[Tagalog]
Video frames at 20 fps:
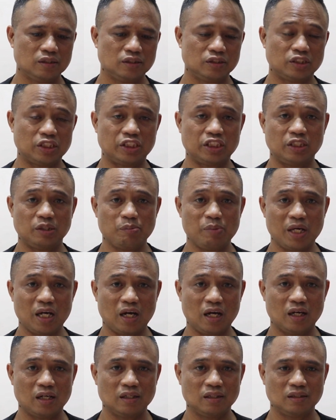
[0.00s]
sa
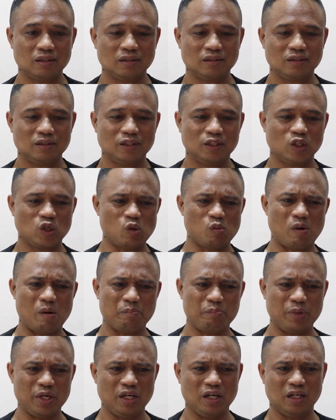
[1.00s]
Serbia.
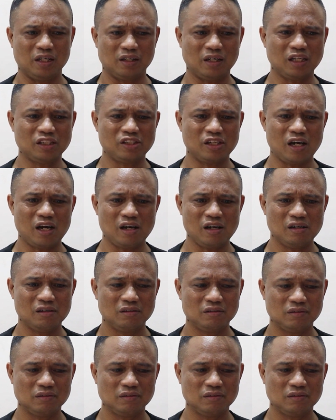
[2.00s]
Kumampi ang Russia